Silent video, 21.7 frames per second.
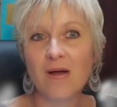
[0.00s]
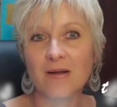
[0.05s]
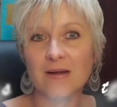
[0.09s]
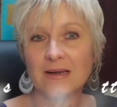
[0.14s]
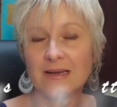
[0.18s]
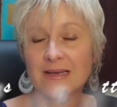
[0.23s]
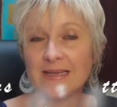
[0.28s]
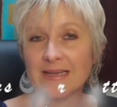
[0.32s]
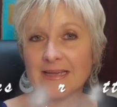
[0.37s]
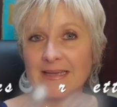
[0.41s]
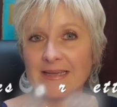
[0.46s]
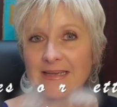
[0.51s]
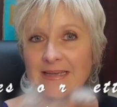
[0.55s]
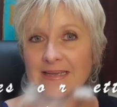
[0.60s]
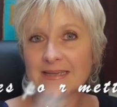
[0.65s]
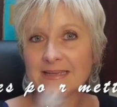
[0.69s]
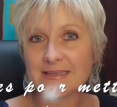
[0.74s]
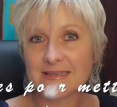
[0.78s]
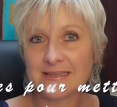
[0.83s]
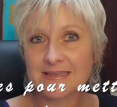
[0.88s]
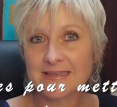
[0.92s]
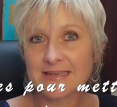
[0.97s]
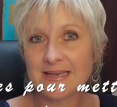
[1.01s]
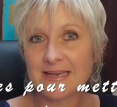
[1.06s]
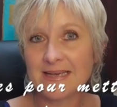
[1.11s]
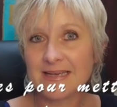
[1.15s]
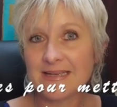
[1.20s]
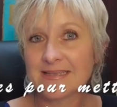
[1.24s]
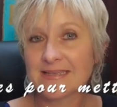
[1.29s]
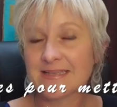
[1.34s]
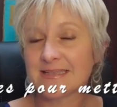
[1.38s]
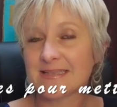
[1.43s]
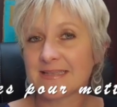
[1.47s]
les
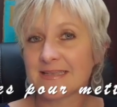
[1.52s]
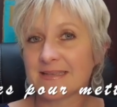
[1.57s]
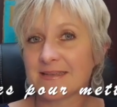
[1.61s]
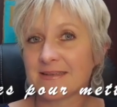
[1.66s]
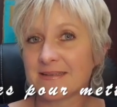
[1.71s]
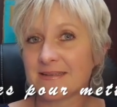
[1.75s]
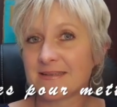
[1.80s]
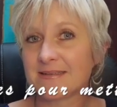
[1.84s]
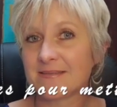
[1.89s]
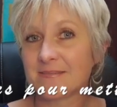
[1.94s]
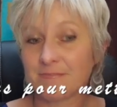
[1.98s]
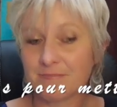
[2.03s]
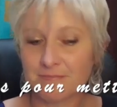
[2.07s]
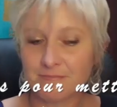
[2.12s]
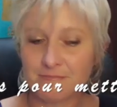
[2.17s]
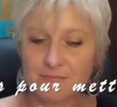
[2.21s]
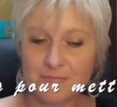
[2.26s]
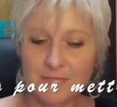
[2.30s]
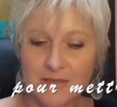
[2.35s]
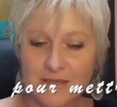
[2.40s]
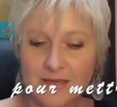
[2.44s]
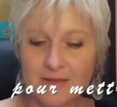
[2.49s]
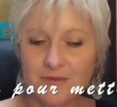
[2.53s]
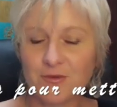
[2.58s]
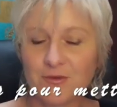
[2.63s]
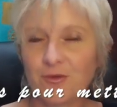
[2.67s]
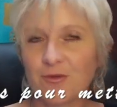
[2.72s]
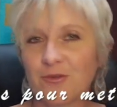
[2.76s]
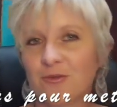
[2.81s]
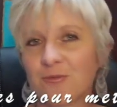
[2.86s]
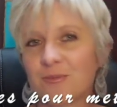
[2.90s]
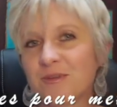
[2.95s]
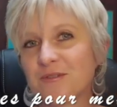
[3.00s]
13
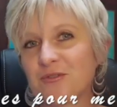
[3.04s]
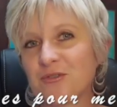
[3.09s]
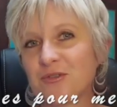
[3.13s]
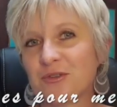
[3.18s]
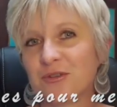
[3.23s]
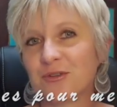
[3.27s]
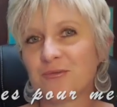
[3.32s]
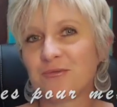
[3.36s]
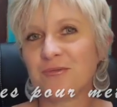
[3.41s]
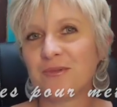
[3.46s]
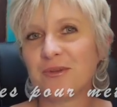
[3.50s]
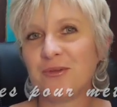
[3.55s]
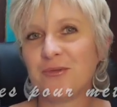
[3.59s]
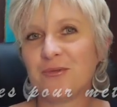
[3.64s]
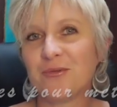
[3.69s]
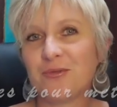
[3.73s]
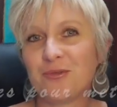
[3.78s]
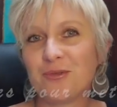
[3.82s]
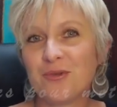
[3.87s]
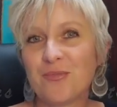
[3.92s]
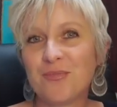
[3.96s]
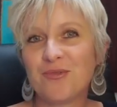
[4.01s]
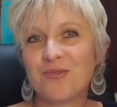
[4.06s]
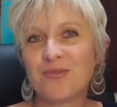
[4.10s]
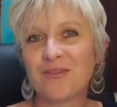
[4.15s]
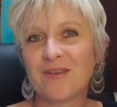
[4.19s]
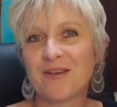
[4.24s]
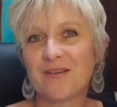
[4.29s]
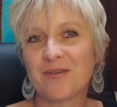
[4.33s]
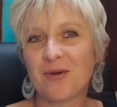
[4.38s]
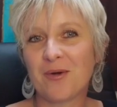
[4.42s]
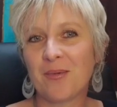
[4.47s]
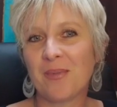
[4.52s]
14, parce que j'en ai trouvé une autre de plus
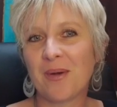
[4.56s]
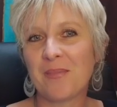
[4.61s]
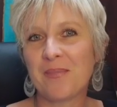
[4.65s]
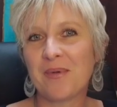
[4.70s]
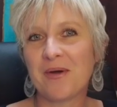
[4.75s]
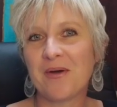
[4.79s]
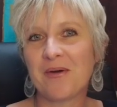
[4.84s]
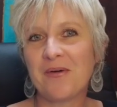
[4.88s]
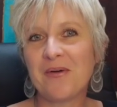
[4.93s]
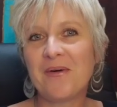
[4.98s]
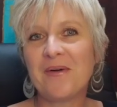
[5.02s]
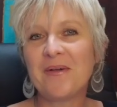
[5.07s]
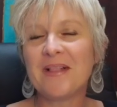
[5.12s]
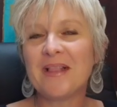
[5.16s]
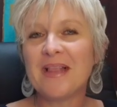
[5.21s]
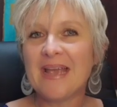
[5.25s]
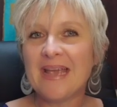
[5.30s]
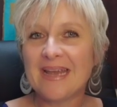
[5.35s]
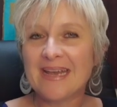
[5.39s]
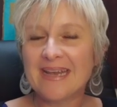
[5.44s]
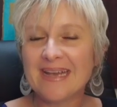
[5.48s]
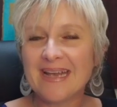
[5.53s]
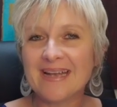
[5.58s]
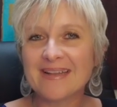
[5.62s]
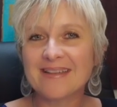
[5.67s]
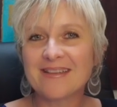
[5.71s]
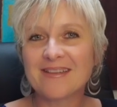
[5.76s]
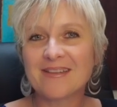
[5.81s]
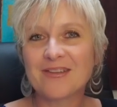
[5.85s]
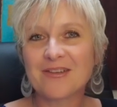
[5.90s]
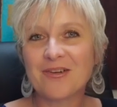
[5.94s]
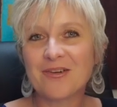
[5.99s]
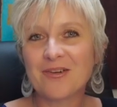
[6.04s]
en préparant,
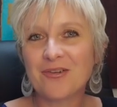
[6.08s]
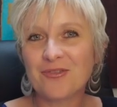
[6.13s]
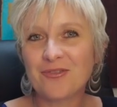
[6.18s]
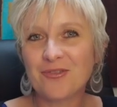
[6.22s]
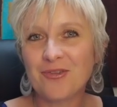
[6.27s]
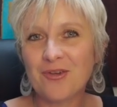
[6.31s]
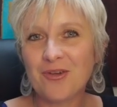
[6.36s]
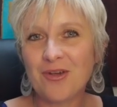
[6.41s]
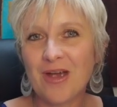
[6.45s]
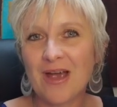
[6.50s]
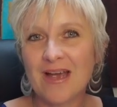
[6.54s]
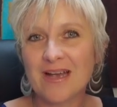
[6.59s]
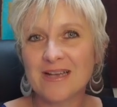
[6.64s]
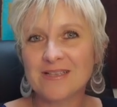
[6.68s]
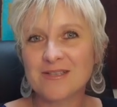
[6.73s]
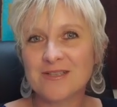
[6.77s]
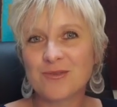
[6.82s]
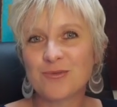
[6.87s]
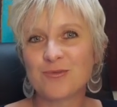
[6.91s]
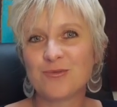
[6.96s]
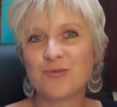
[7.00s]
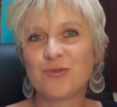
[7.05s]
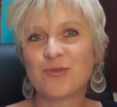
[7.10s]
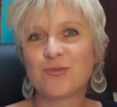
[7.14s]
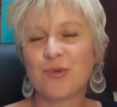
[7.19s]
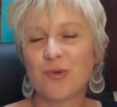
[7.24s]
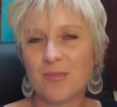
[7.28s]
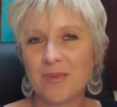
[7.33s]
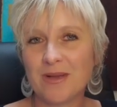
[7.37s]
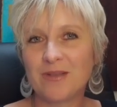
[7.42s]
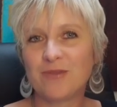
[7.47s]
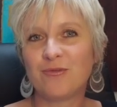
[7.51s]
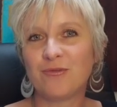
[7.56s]
14 astuces pour
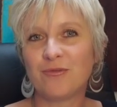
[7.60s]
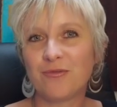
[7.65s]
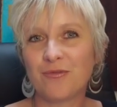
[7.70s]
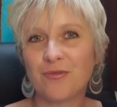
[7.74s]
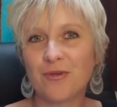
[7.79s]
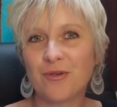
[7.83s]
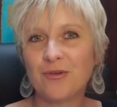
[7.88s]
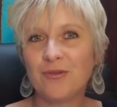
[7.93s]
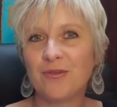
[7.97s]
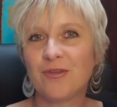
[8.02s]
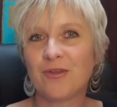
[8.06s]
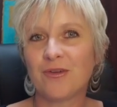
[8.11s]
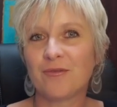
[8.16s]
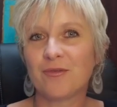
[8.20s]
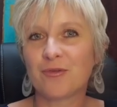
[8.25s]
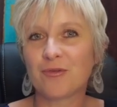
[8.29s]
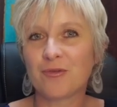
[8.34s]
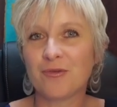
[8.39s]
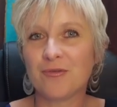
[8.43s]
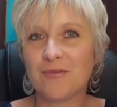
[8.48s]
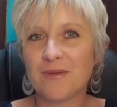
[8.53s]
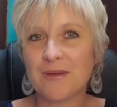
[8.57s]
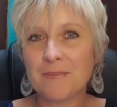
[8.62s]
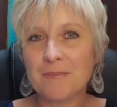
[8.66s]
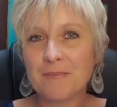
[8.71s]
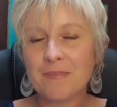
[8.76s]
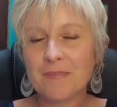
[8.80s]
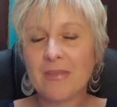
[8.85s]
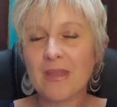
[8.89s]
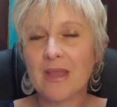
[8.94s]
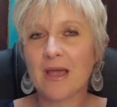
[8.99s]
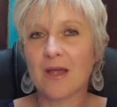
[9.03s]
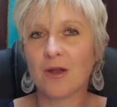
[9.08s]
mettre du fun dans votre vie.
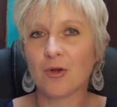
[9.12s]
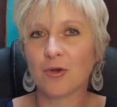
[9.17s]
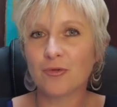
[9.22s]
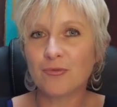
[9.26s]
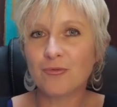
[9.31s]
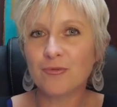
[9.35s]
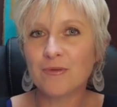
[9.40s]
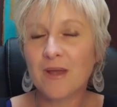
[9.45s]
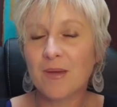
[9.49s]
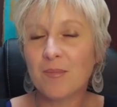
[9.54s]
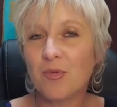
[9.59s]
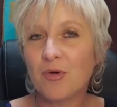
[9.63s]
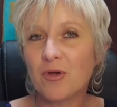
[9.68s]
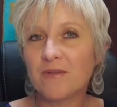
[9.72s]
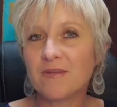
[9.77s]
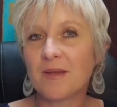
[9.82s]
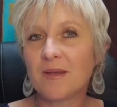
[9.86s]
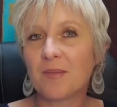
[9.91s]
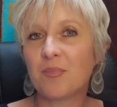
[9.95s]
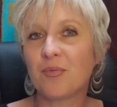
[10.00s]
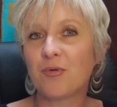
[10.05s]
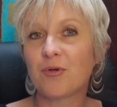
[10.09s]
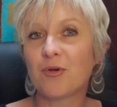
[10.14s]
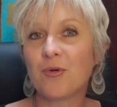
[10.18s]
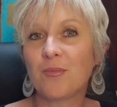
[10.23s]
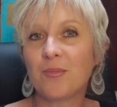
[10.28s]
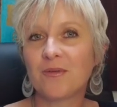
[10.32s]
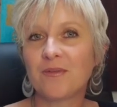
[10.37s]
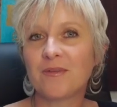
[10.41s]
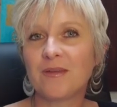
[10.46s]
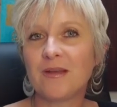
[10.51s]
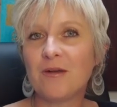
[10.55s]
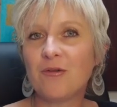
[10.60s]
Alors tout d'abord, ça peut
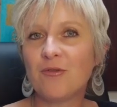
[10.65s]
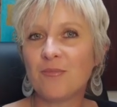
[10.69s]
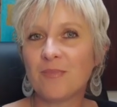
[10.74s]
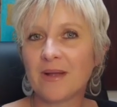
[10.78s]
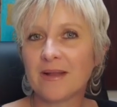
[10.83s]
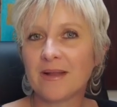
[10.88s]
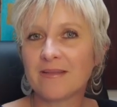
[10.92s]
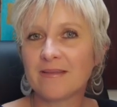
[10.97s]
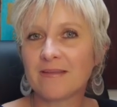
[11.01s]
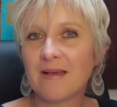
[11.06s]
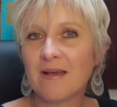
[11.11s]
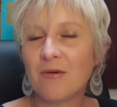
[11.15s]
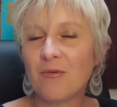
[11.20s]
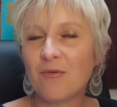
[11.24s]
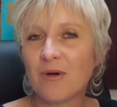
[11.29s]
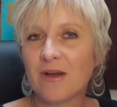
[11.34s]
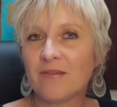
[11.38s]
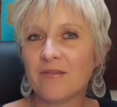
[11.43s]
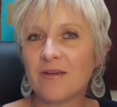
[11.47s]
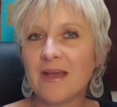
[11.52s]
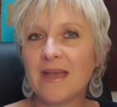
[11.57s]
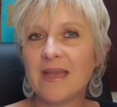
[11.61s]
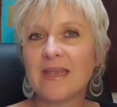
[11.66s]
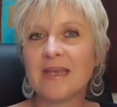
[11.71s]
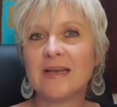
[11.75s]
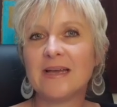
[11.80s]
commencer le matin au réveil.